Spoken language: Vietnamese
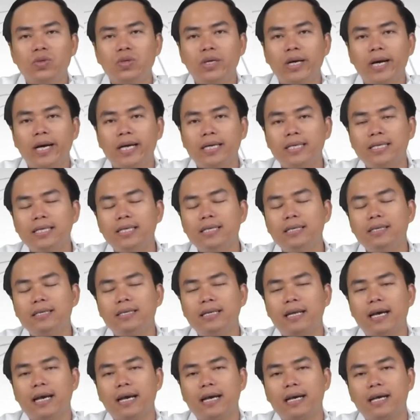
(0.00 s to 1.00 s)
à, như
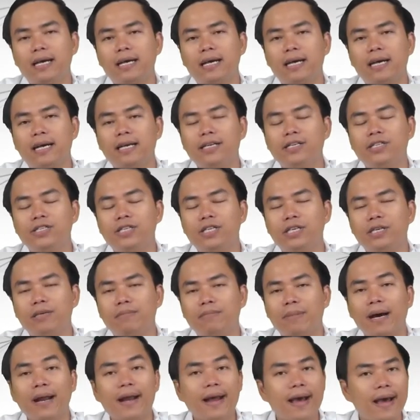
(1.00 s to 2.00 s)
là các anh chị
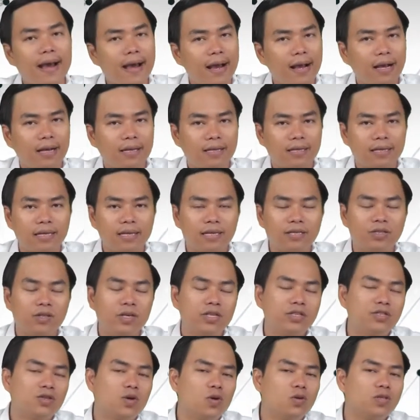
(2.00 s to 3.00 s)
bán hàng thì
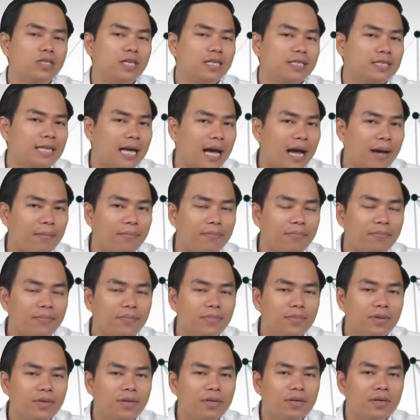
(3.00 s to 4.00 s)
doanh số sẽ giảm
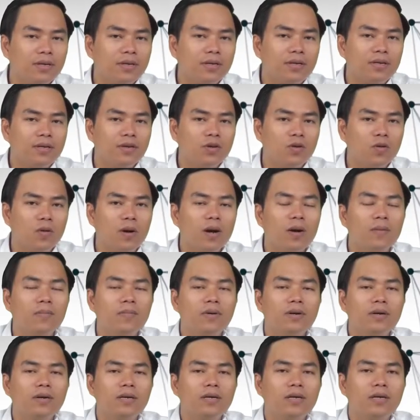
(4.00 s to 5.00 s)
đúng
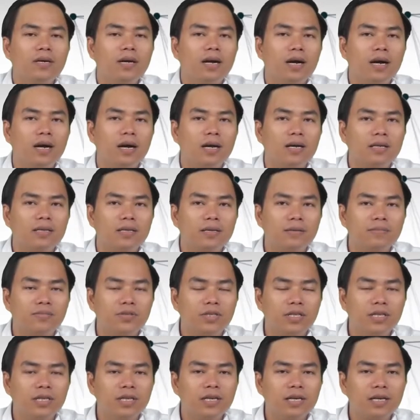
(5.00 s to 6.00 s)
không à, thậm
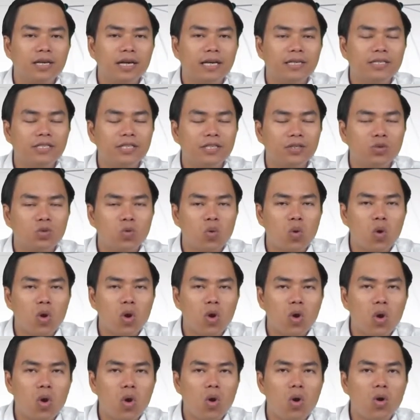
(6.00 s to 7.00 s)
chí là các anh chị thua
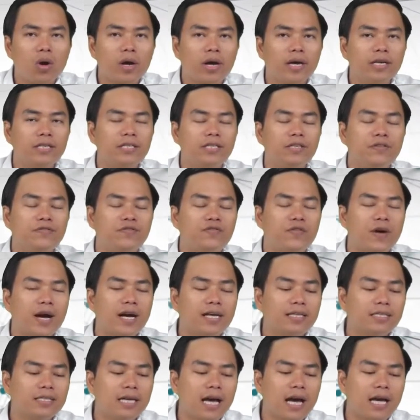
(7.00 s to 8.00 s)
lỗ các anh chị
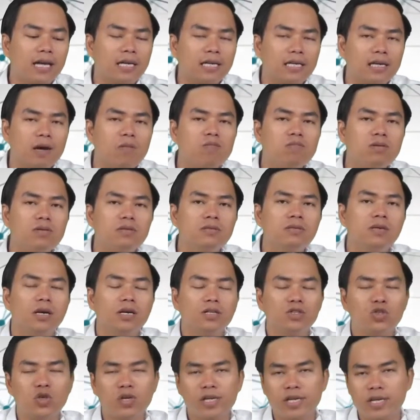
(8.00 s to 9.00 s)
phá sản đóng
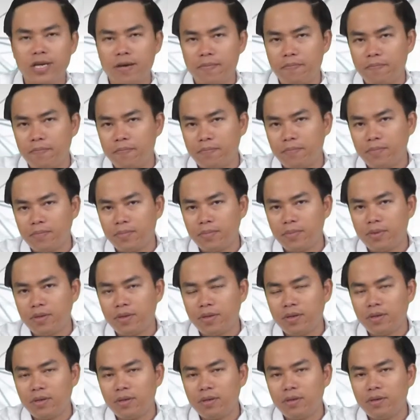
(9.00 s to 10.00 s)
cửa doanh nghiệp
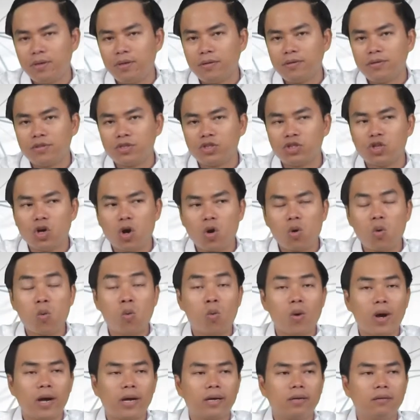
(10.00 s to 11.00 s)
do khủng
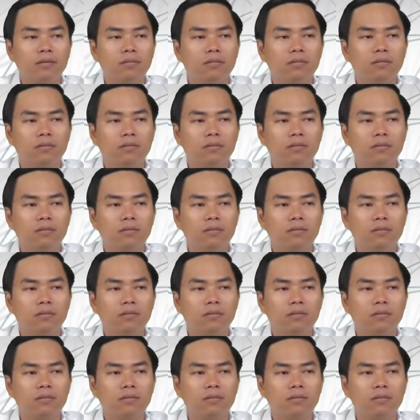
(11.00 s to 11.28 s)
hoảng